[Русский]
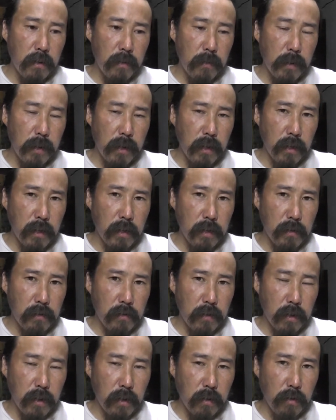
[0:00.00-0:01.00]
перекись
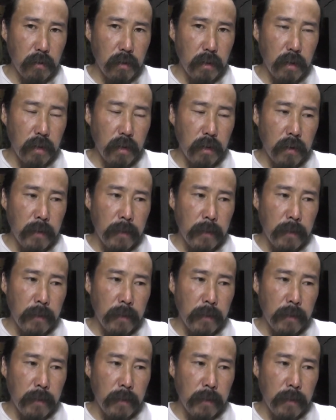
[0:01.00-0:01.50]
водорода,